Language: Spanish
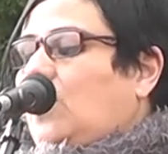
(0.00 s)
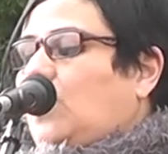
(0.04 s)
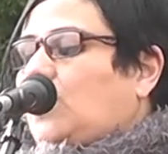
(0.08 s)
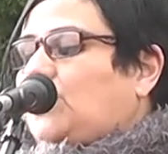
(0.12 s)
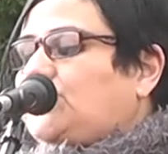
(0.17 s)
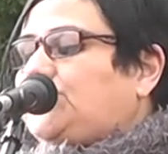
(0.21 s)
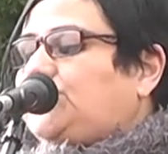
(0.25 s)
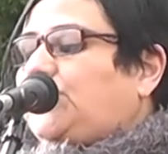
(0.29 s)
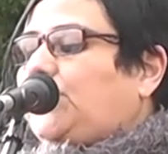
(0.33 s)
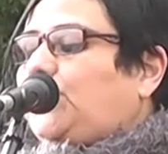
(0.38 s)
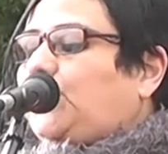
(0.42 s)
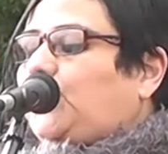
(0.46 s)

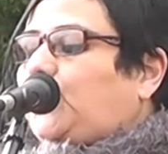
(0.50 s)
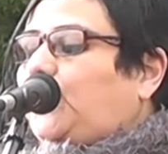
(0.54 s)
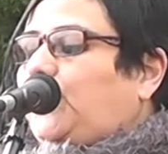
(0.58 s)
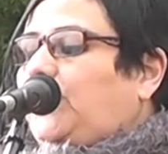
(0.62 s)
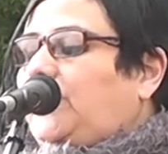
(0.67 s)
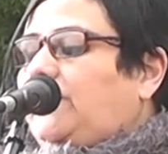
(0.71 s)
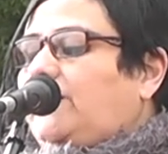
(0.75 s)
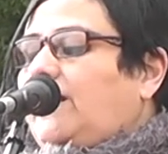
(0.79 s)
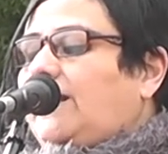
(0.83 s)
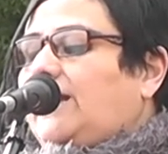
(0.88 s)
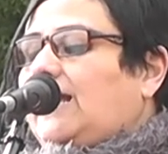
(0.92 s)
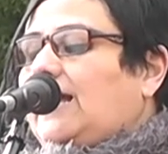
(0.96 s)

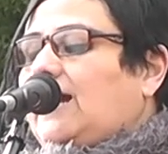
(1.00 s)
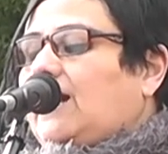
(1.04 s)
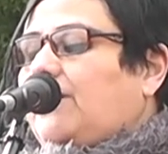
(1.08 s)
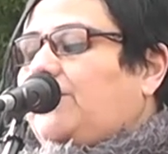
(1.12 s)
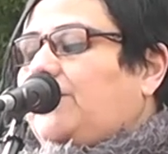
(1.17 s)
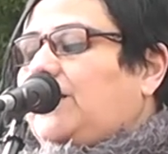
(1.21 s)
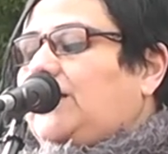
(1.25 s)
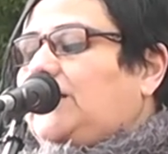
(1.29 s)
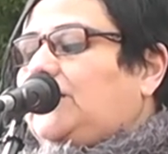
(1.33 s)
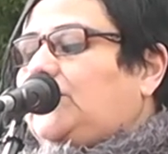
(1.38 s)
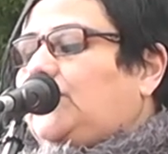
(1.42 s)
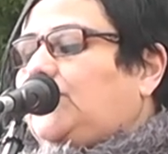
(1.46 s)
constituida en el
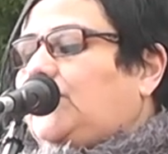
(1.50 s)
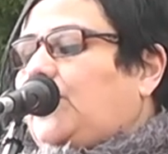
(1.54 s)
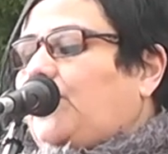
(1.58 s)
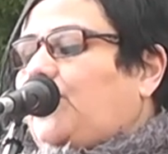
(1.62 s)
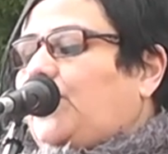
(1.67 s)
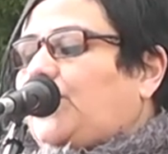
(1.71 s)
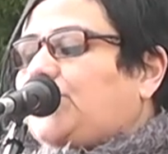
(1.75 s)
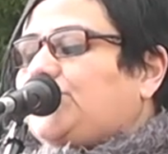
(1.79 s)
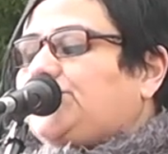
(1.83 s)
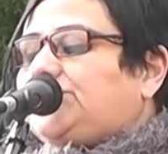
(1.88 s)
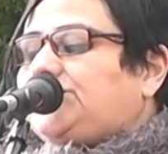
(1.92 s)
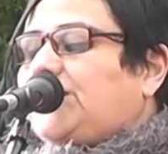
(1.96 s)
Cabildo de
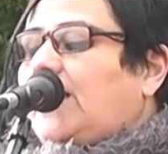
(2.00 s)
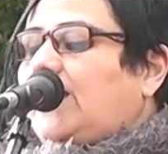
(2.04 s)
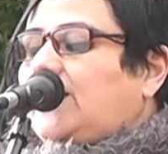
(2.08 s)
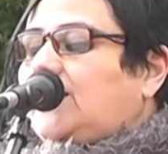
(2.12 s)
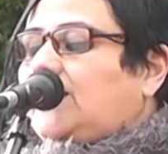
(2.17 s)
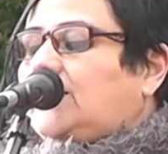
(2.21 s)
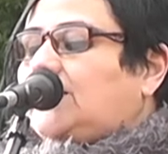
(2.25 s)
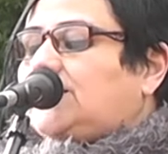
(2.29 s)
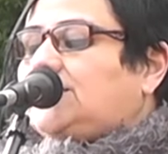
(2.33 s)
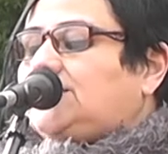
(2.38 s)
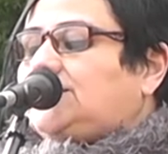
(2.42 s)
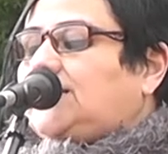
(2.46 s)
Buenos
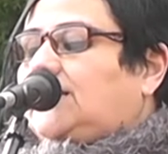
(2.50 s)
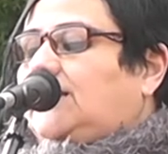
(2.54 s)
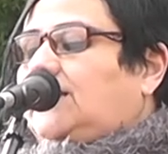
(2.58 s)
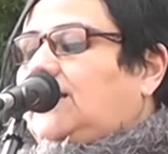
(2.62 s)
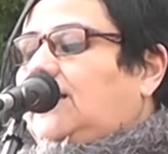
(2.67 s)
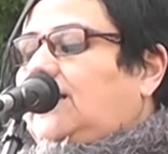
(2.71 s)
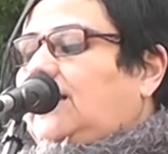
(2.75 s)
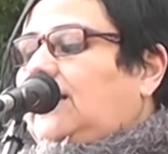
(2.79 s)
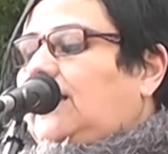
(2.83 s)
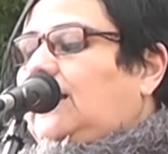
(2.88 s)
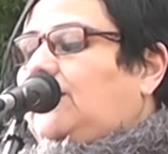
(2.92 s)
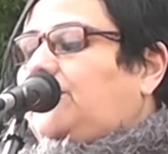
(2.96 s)
Aires
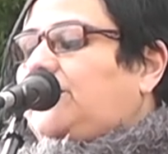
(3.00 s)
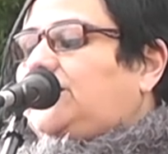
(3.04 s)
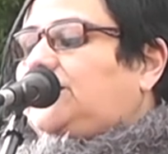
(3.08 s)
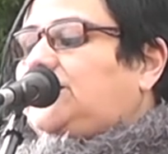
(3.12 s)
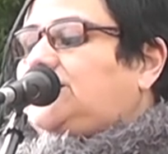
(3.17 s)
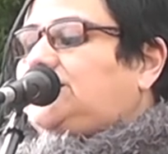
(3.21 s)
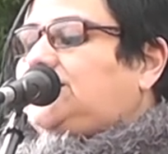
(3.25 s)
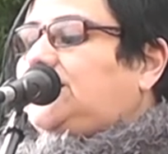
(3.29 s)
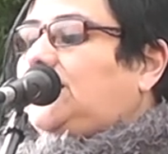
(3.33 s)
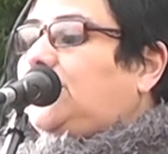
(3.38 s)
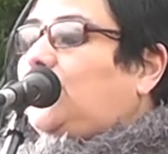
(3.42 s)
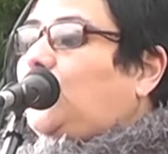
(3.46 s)
el
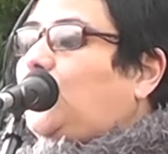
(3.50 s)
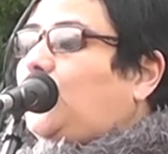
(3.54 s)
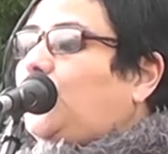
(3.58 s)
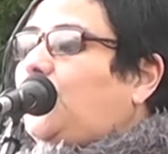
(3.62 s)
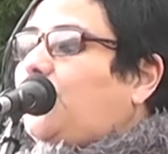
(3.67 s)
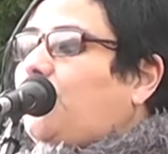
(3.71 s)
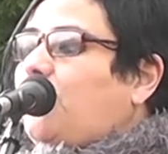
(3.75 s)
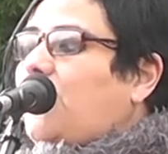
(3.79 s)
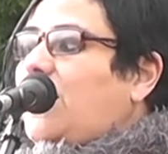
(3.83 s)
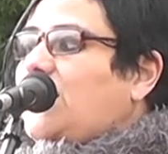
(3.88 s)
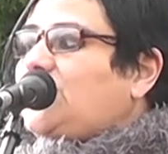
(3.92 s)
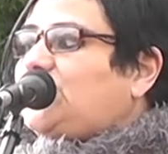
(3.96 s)
25
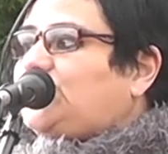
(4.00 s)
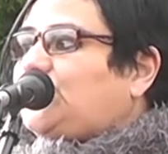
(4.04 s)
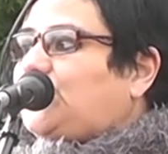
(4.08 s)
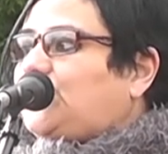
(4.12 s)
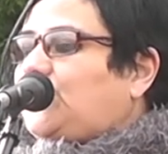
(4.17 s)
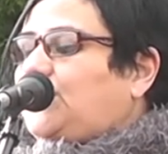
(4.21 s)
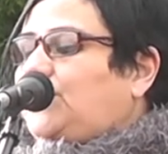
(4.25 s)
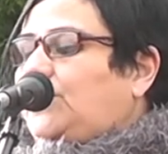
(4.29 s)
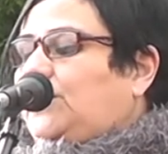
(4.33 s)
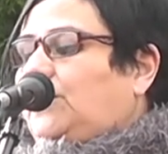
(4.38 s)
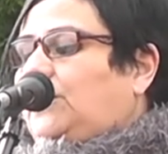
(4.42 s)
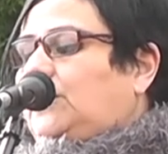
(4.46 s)
de
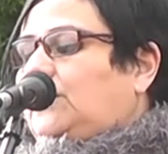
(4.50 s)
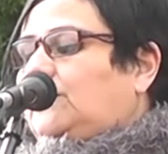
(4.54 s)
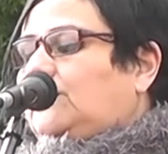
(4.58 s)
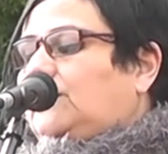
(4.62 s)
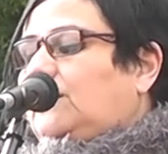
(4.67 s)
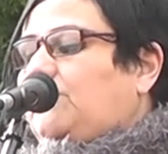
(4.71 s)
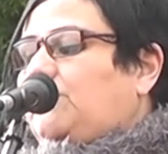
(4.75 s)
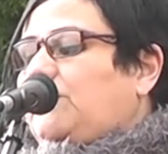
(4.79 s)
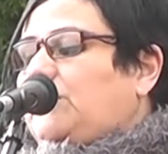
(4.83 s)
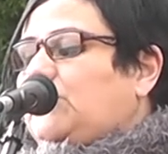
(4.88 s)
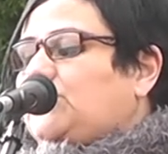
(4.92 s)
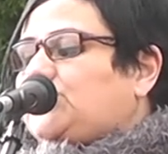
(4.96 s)
mayo
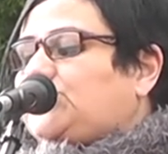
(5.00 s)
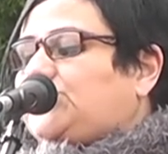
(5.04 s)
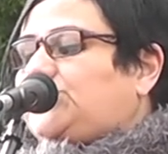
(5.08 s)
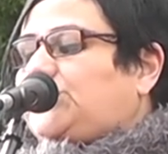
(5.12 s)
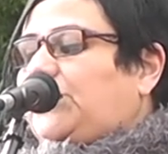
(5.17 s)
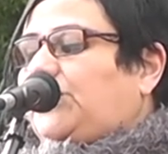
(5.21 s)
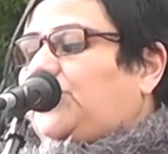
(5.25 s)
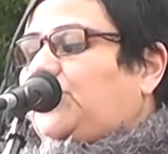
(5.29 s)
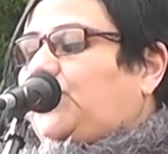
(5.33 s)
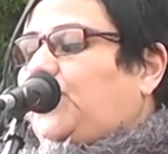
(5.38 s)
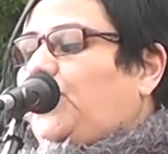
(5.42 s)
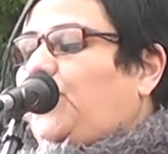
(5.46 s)
de
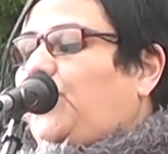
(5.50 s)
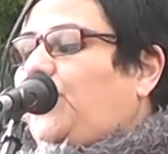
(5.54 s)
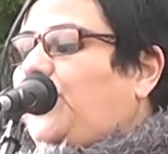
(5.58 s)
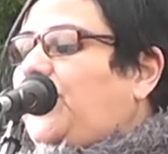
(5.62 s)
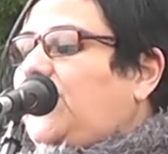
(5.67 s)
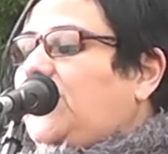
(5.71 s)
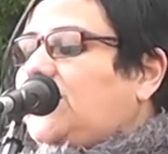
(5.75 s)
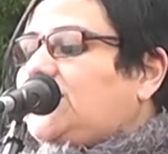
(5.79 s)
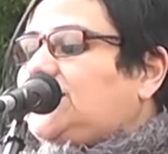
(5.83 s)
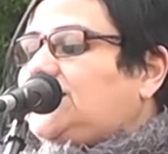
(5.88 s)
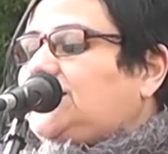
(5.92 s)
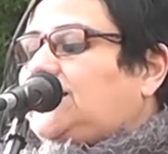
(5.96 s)

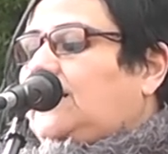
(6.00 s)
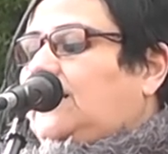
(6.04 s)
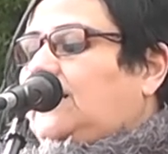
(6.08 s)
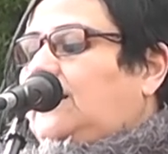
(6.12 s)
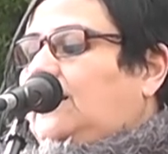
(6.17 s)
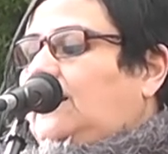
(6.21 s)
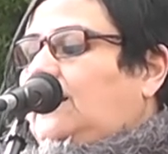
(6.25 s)
1810,